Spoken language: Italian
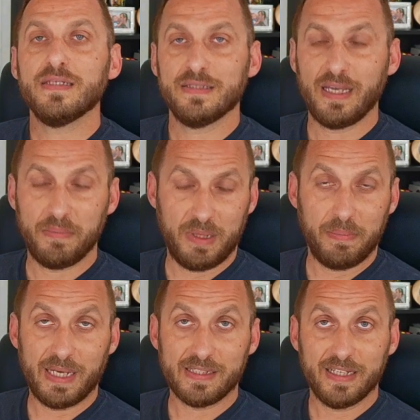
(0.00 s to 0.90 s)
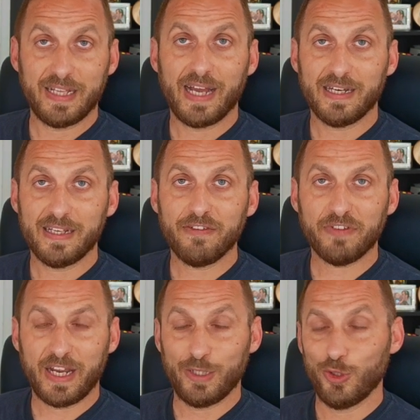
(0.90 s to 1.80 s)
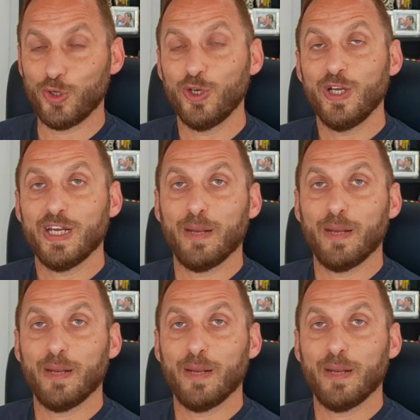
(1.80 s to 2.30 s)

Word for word: sempre in base ai danni da freddo